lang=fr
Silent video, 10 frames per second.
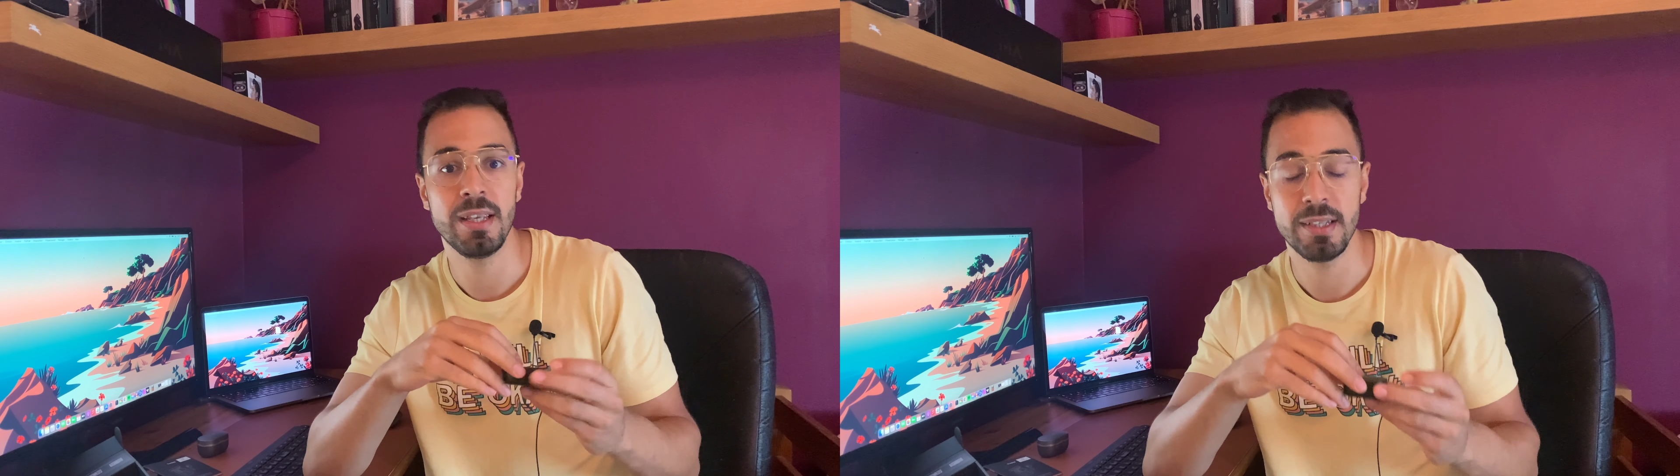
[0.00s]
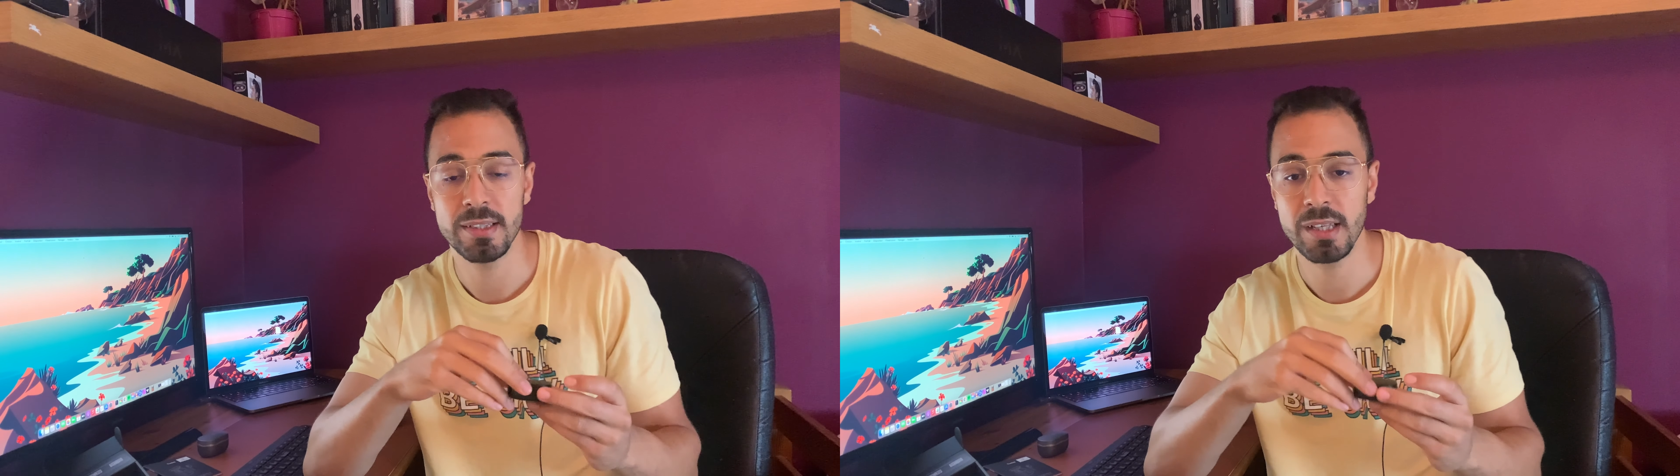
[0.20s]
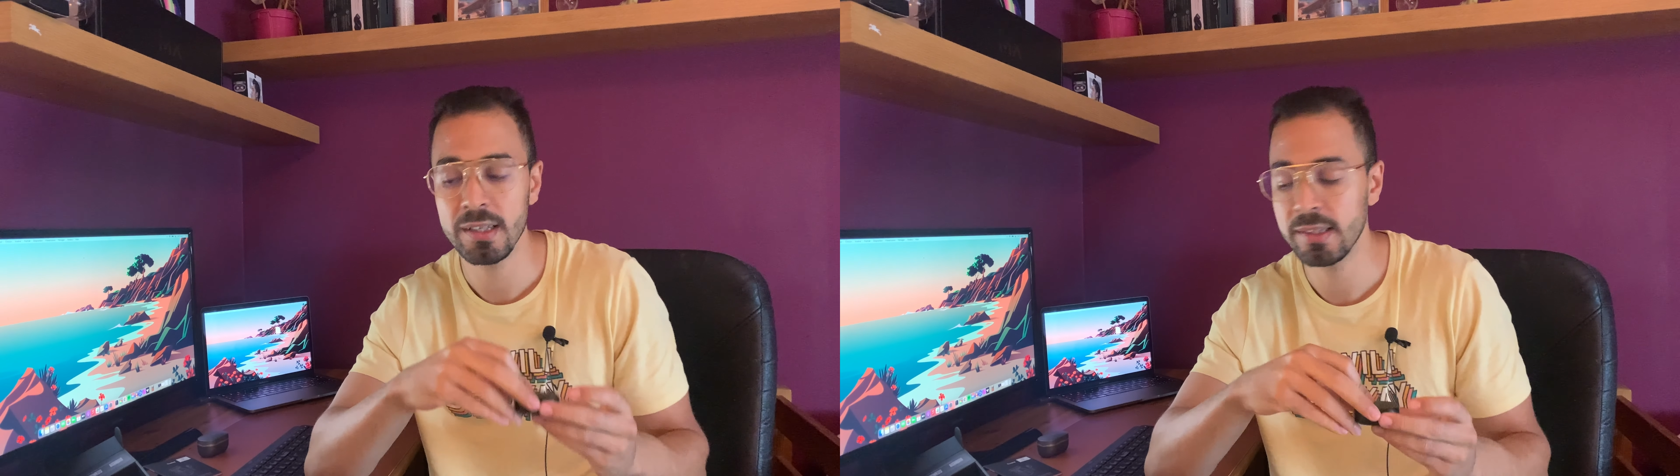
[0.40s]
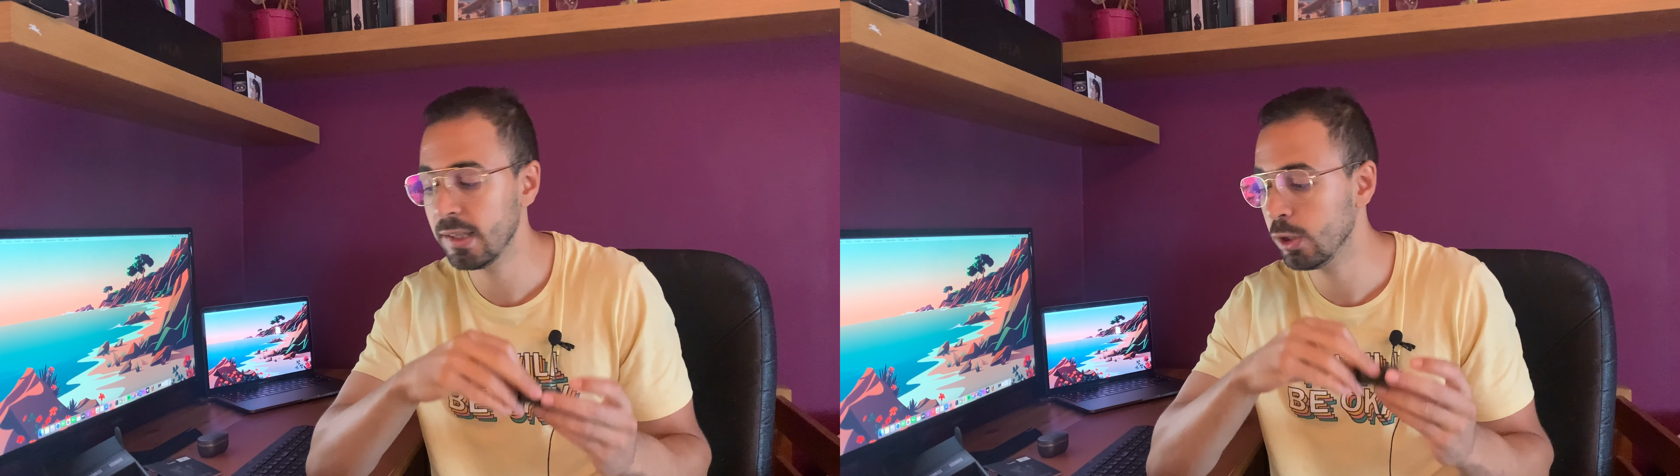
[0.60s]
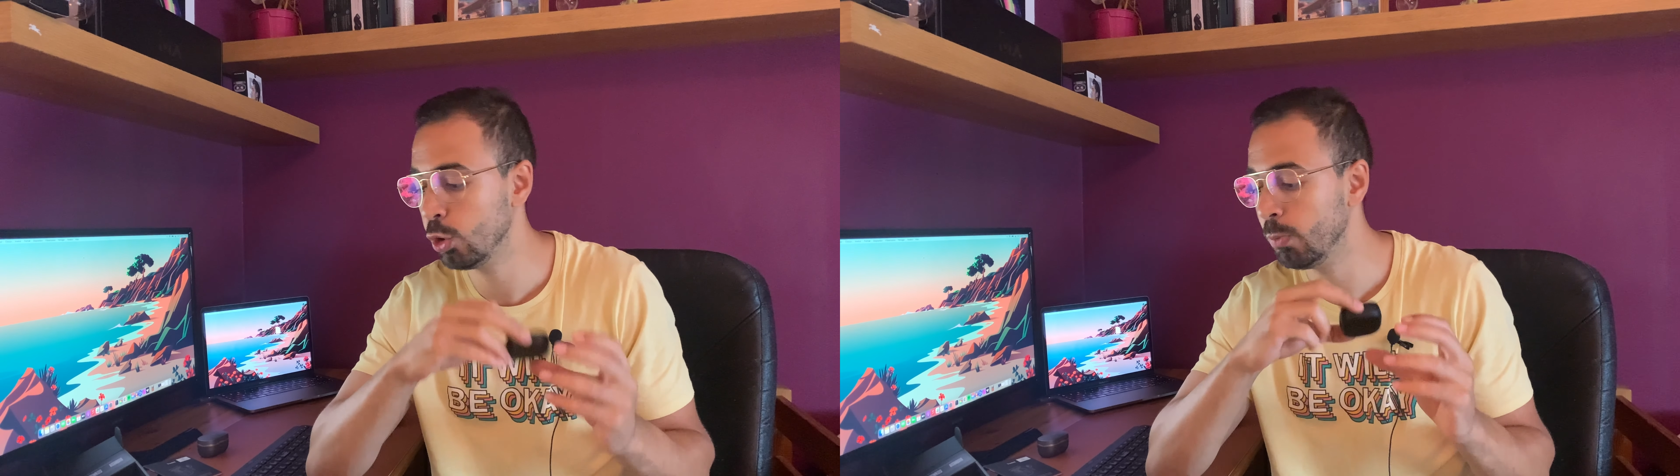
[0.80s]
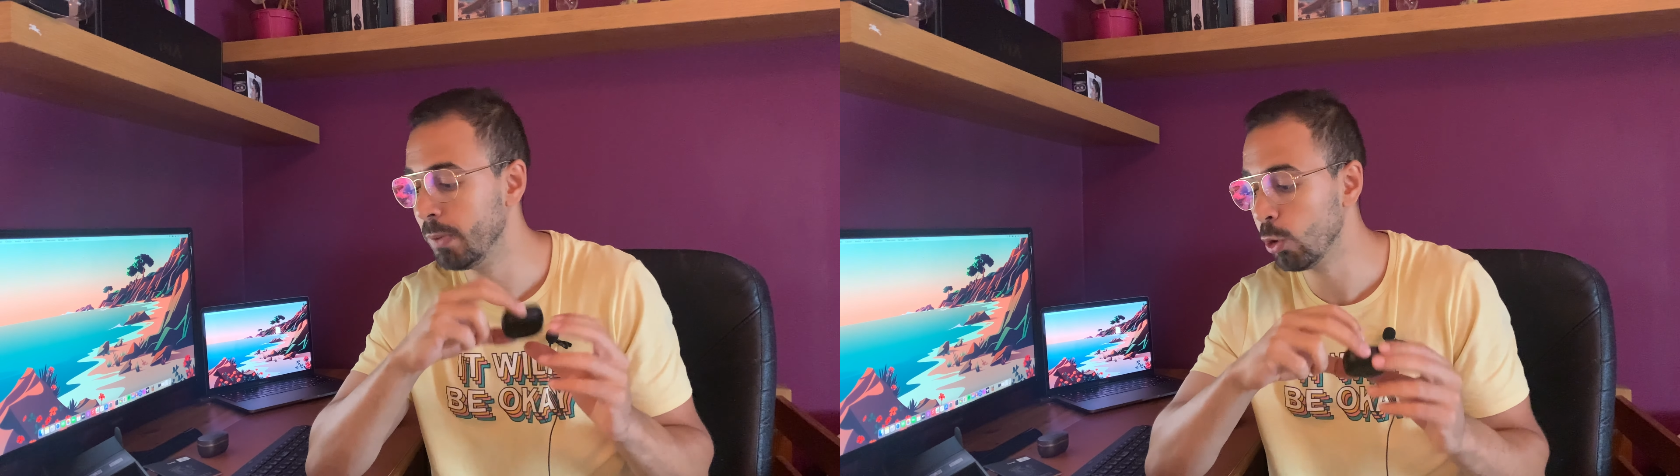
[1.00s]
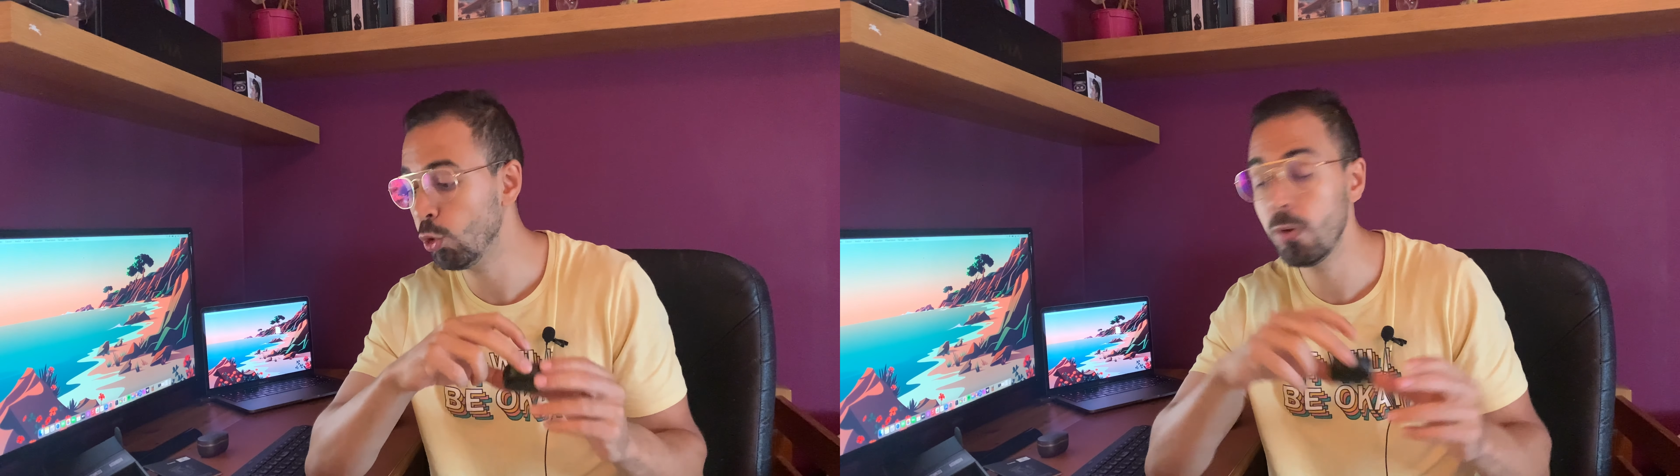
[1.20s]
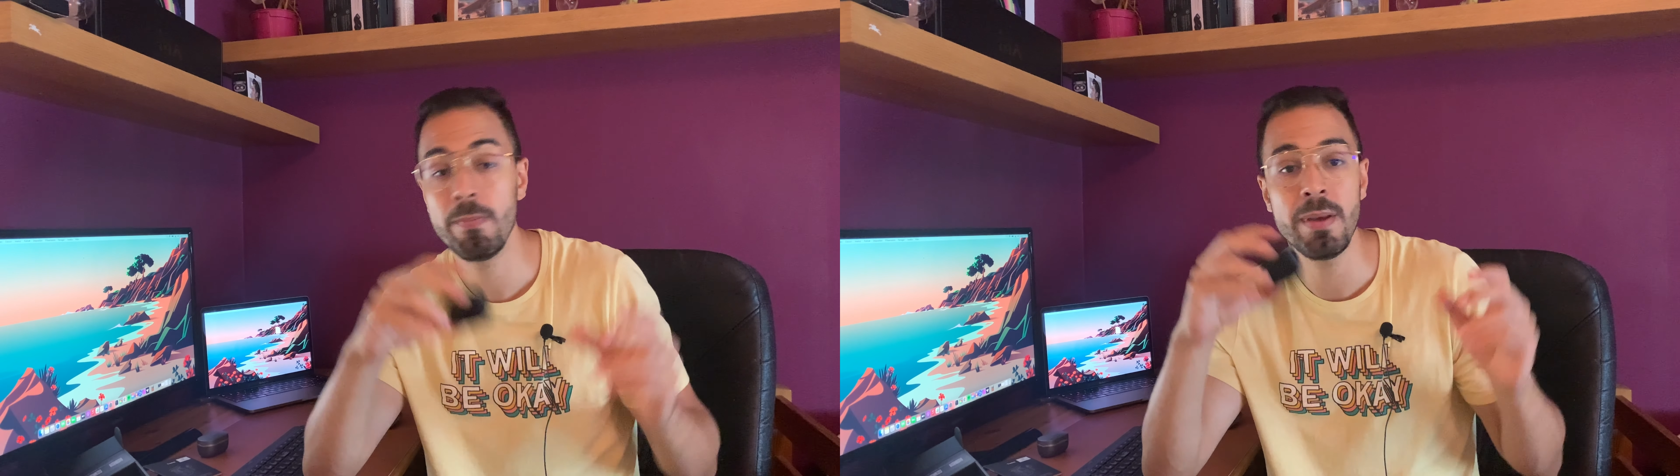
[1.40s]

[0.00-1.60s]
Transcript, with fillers: et ça c'est super cool.